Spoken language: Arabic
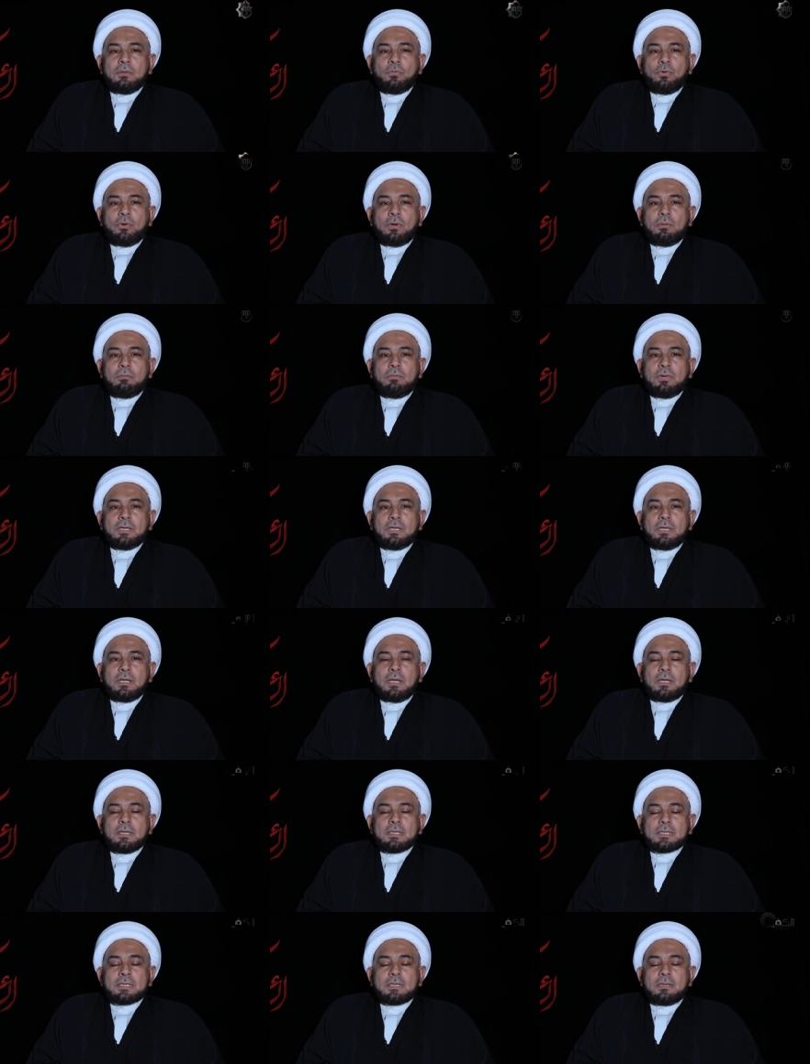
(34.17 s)
محمد
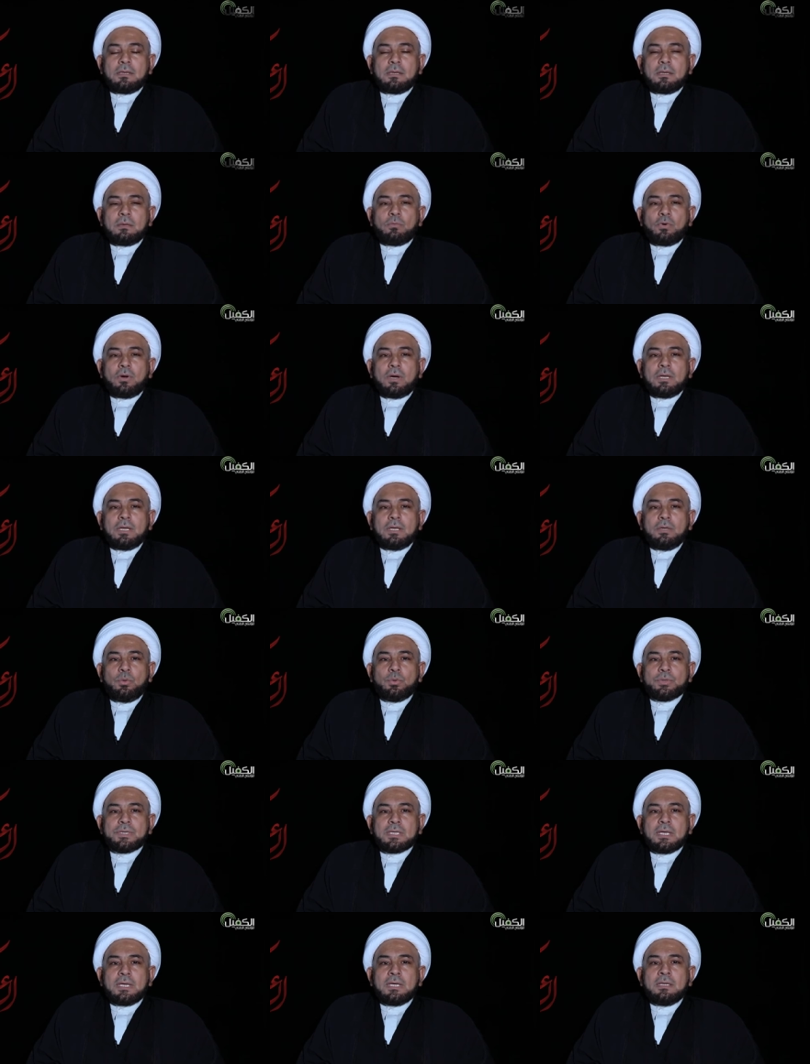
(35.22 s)
السلام على
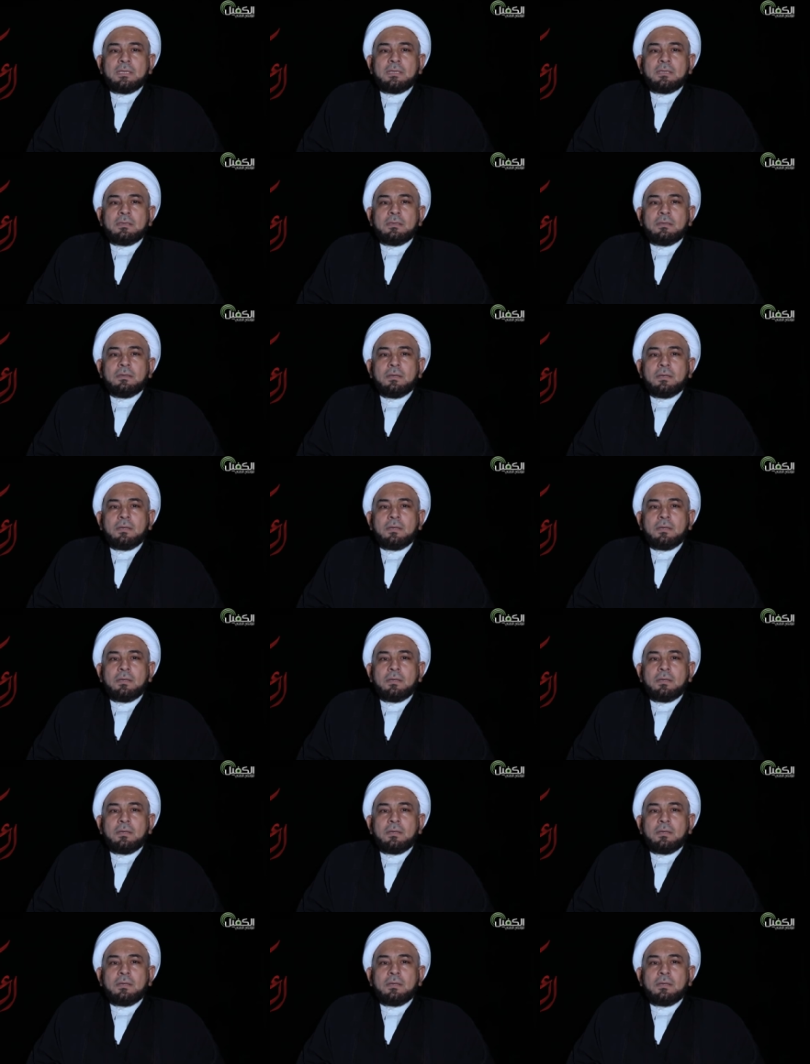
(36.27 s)
الحسين